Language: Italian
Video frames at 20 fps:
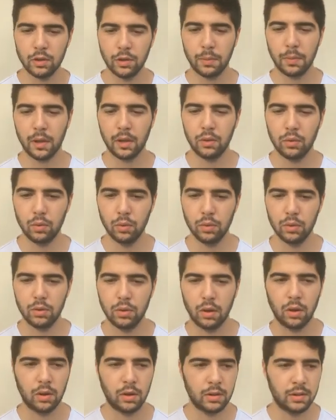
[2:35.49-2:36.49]

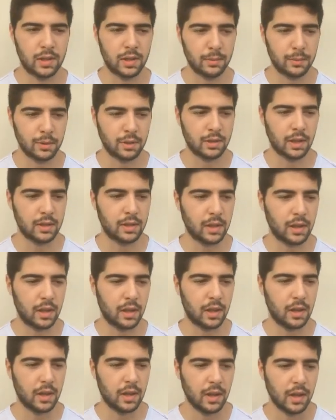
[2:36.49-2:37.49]
soprattutto siamo
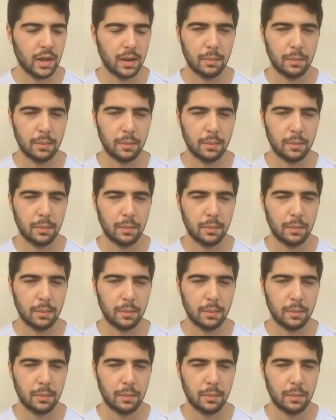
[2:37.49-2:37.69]
stati